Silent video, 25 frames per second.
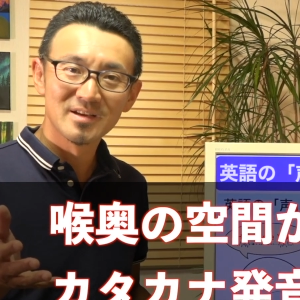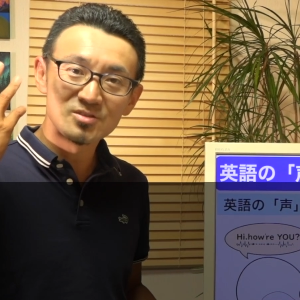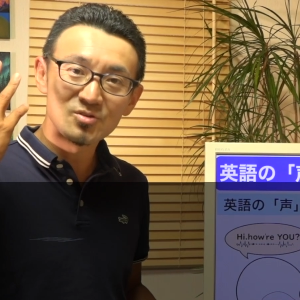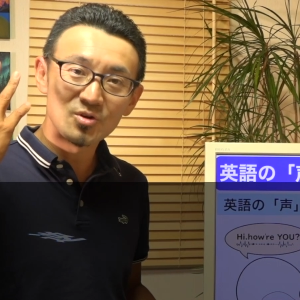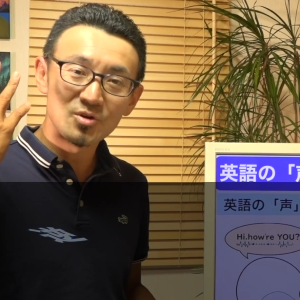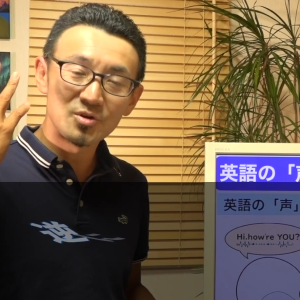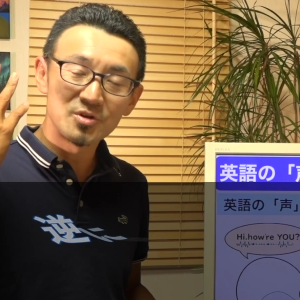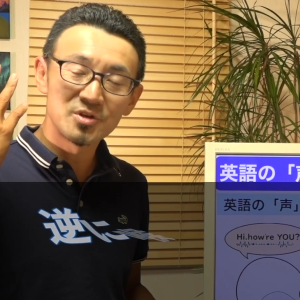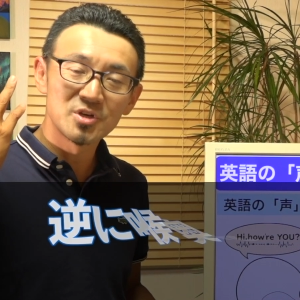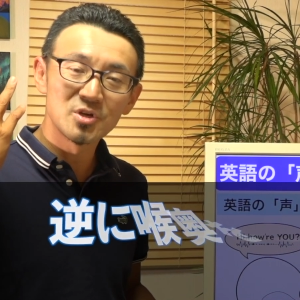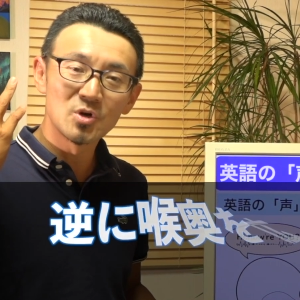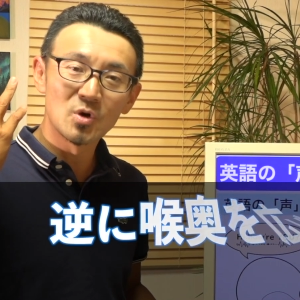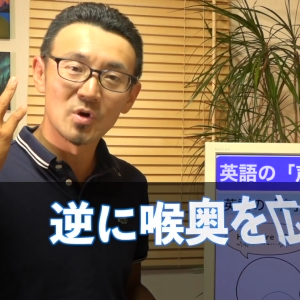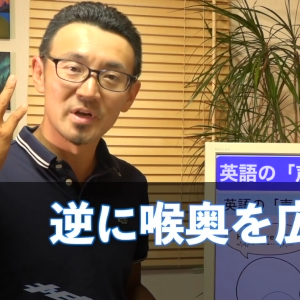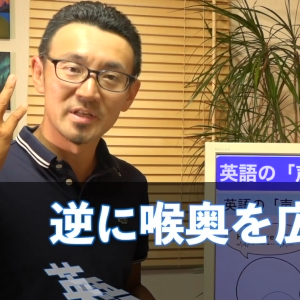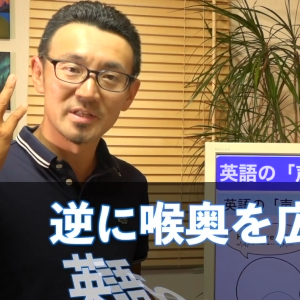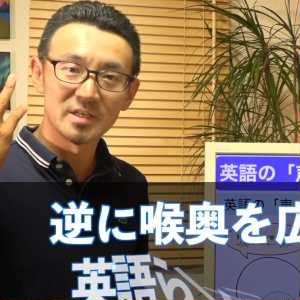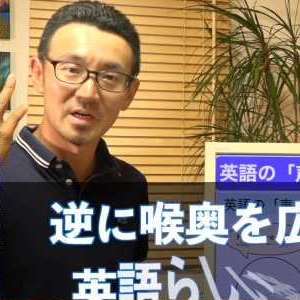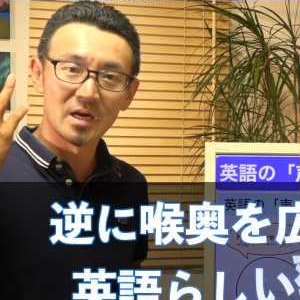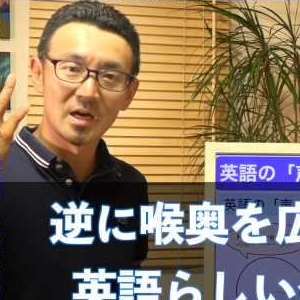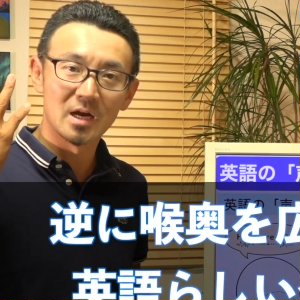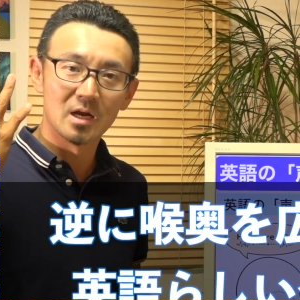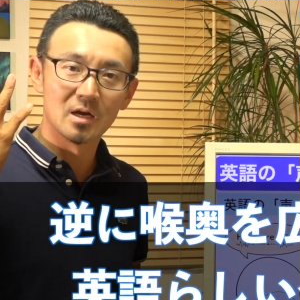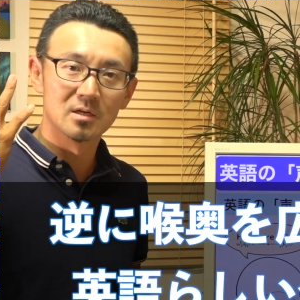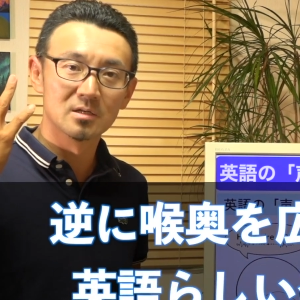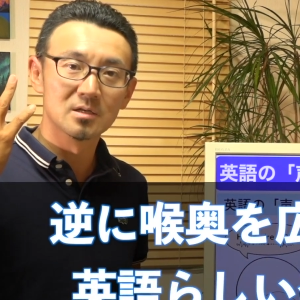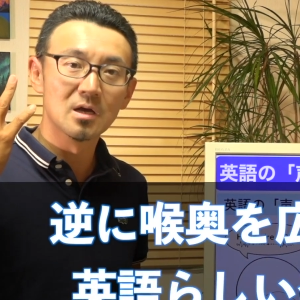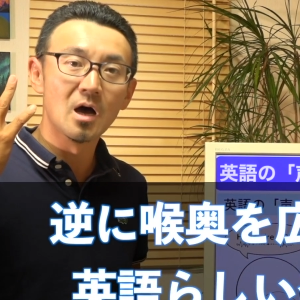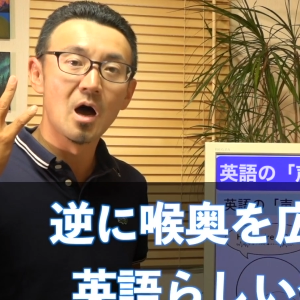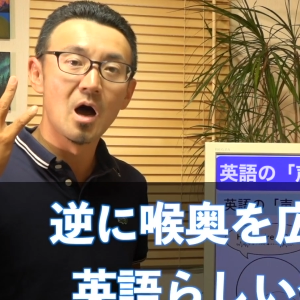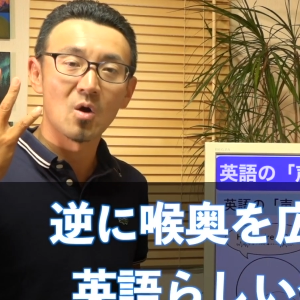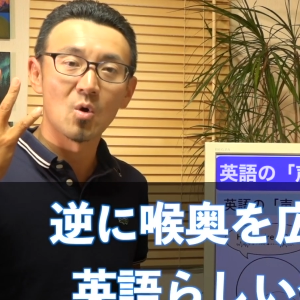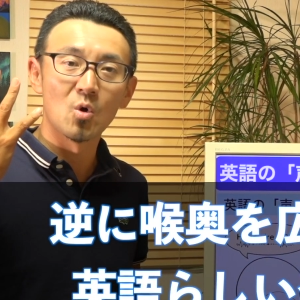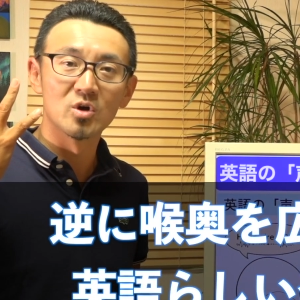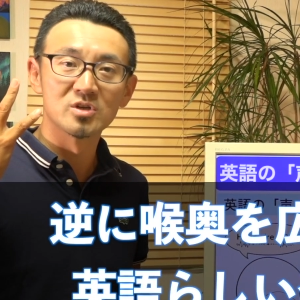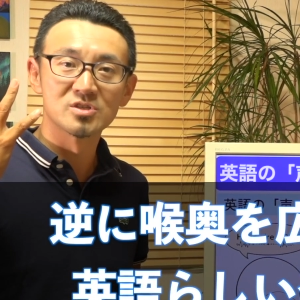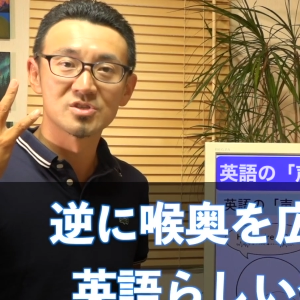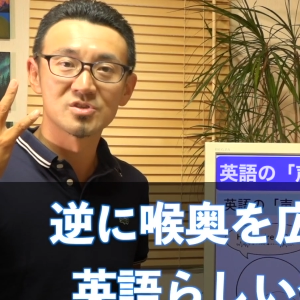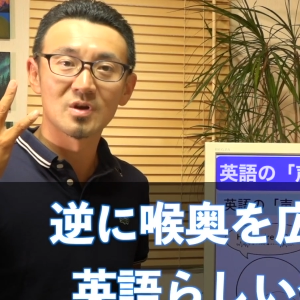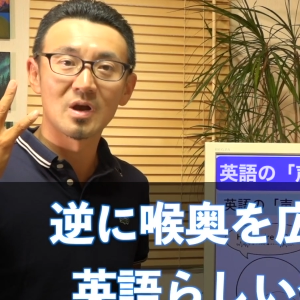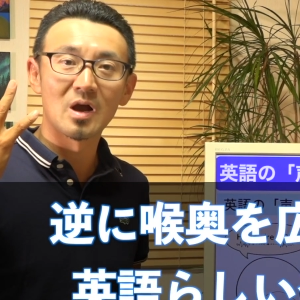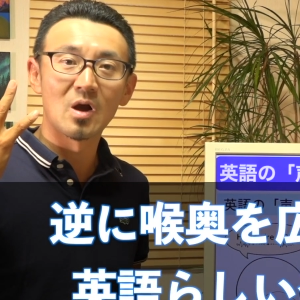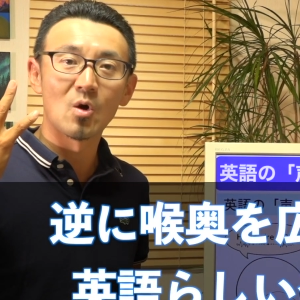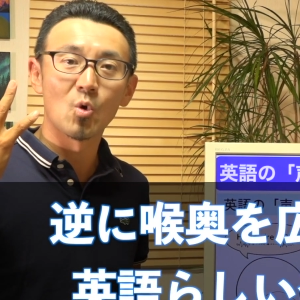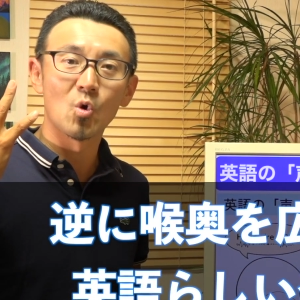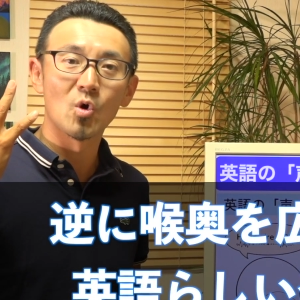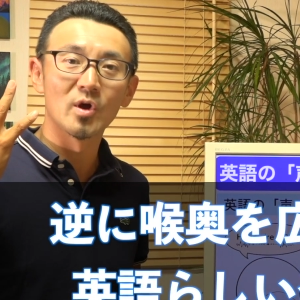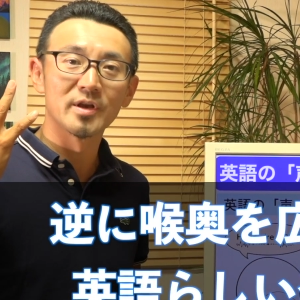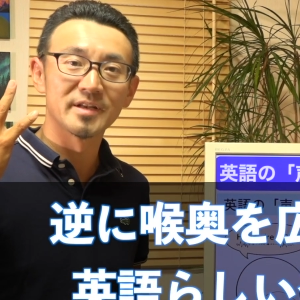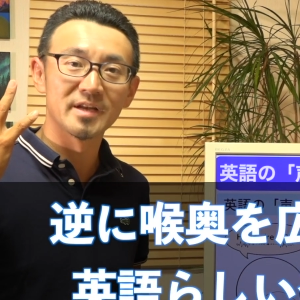それを広げてあげると声質とか
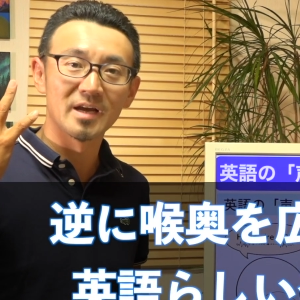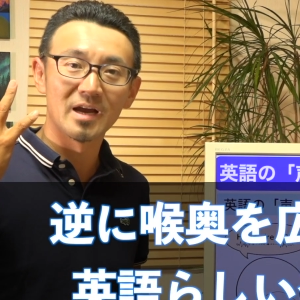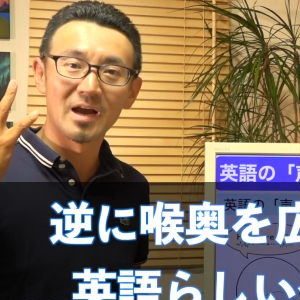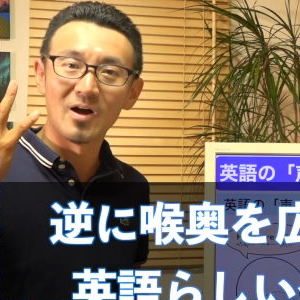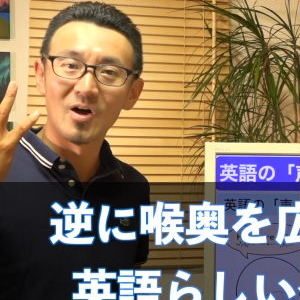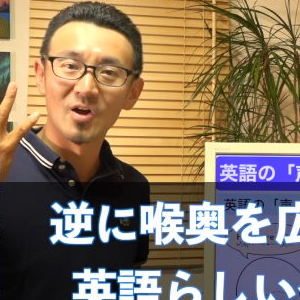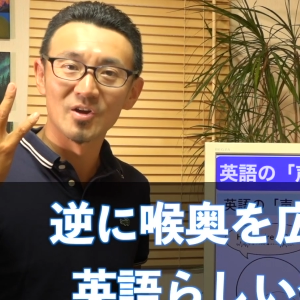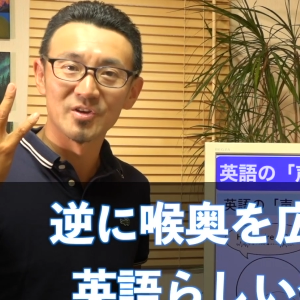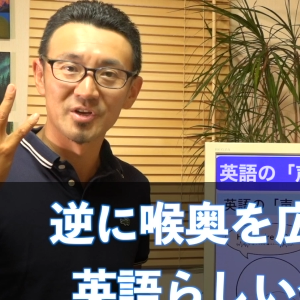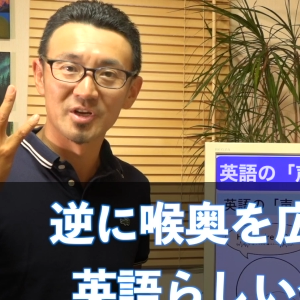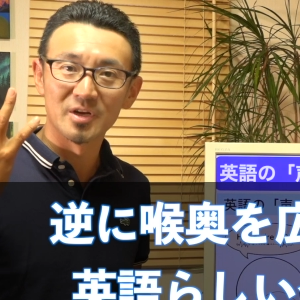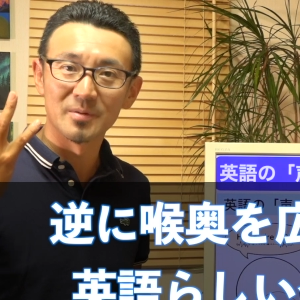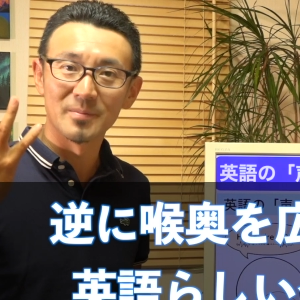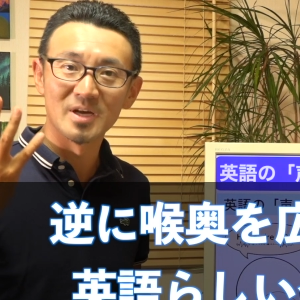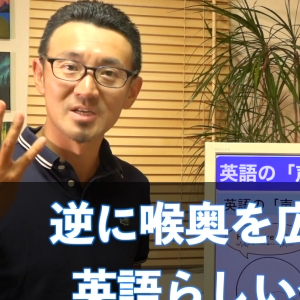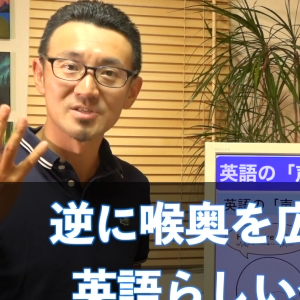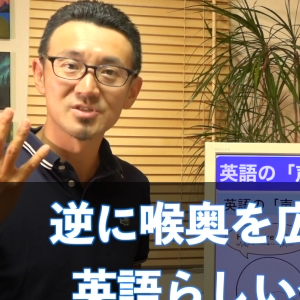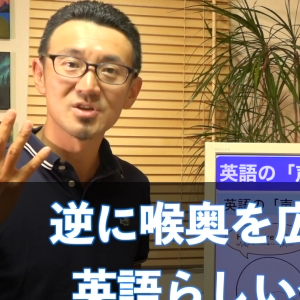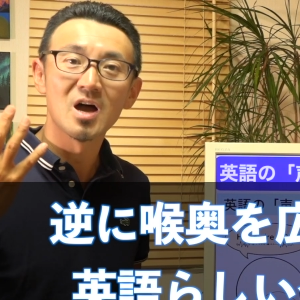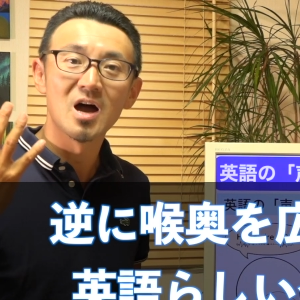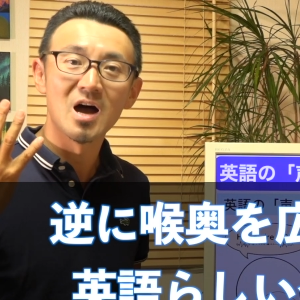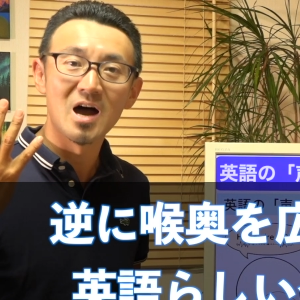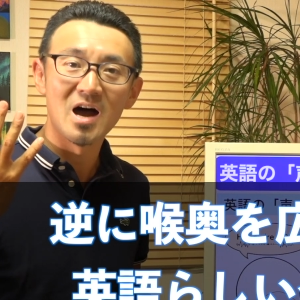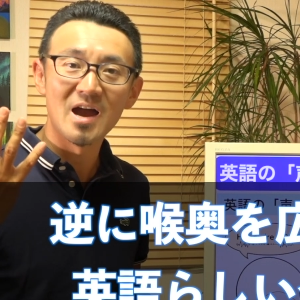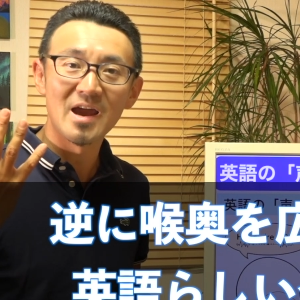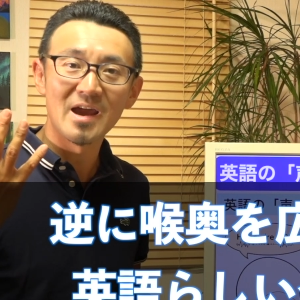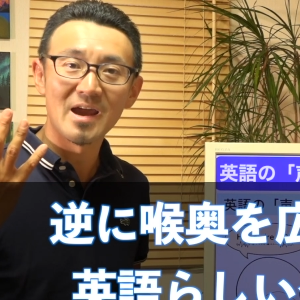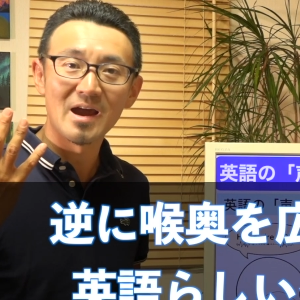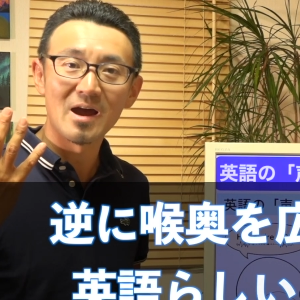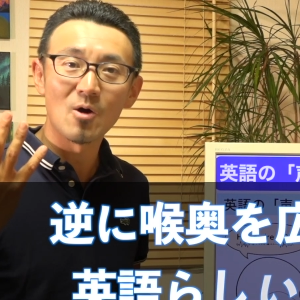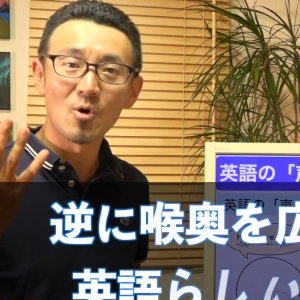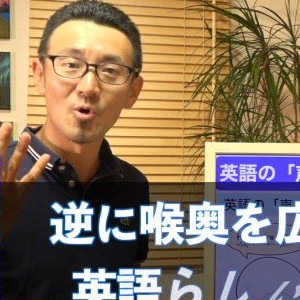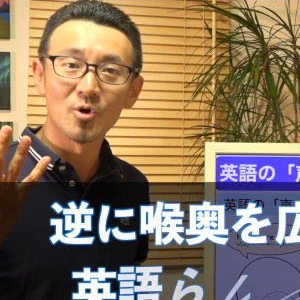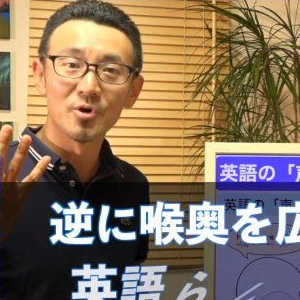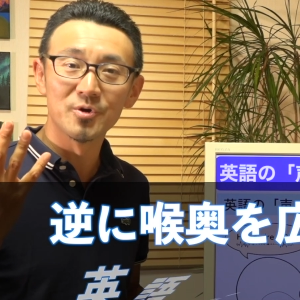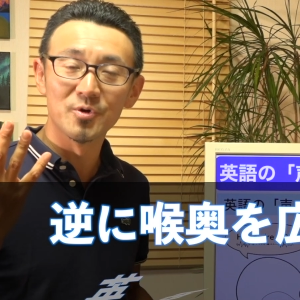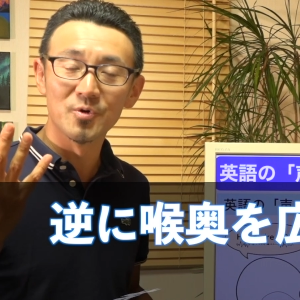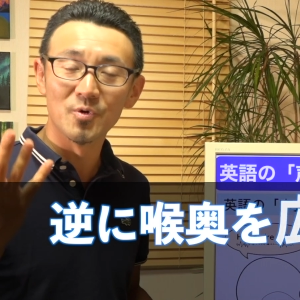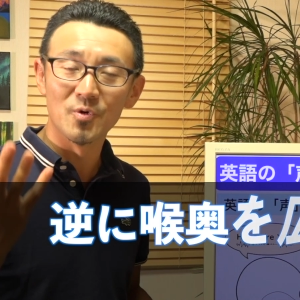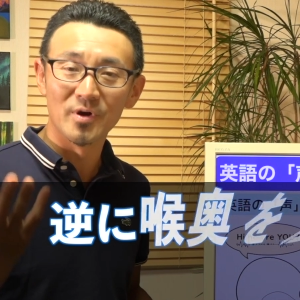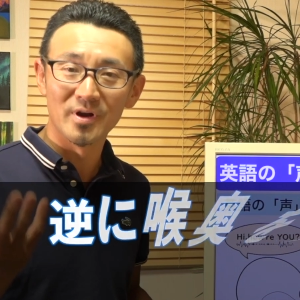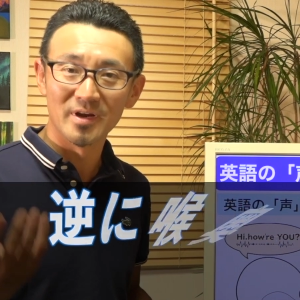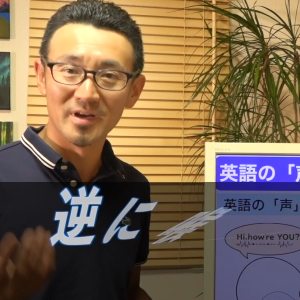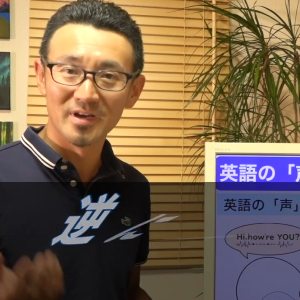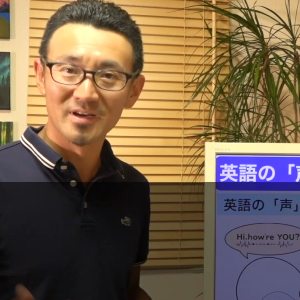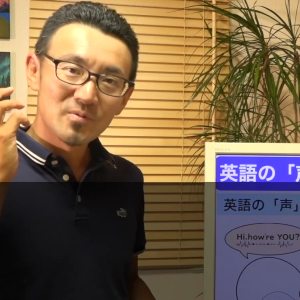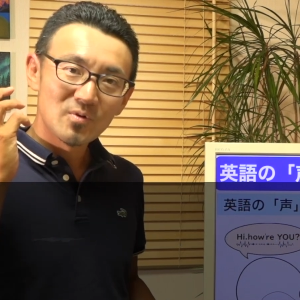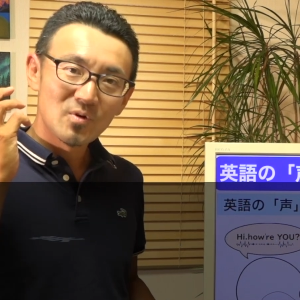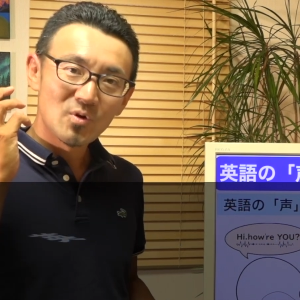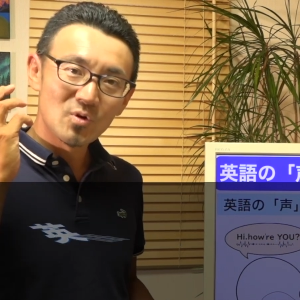こうやって変わってきます Hi, how are you
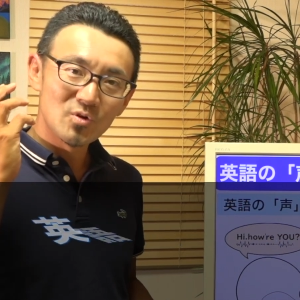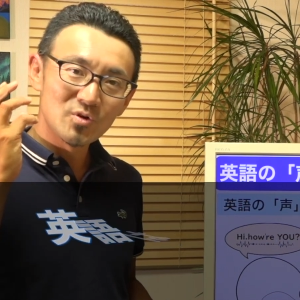doing?